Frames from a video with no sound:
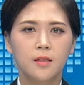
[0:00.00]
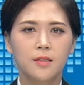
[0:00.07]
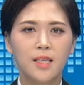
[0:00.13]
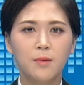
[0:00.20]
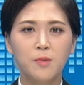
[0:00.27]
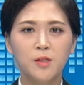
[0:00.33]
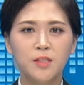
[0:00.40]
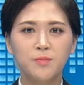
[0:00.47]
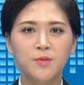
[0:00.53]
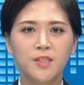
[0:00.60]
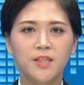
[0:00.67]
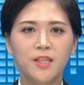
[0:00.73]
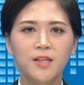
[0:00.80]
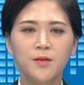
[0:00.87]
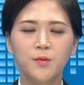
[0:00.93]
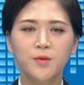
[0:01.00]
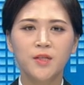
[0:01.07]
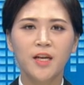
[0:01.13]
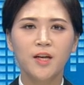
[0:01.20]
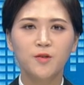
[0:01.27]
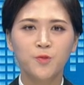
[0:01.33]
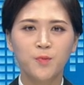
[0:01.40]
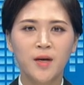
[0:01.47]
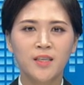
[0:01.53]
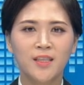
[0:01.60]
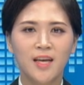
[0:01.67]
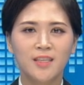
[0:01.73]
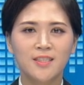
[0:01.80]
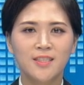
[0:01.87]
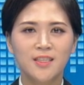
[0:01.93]
3월 17일 오늘의 국방
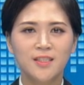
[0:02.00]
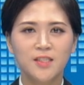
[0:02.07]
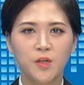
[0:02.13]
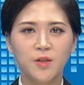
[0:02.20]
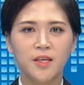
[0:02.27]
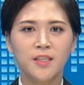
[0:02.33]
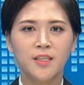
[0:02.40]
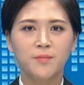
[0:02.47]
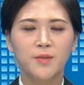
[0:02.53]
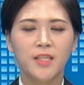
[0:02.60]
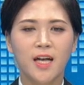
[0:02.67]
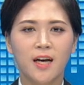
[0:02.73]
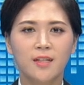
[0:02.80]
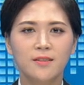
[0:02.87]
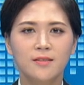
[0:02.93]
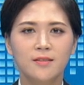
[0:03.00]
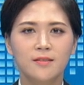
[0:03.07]
단신 전해드립니다.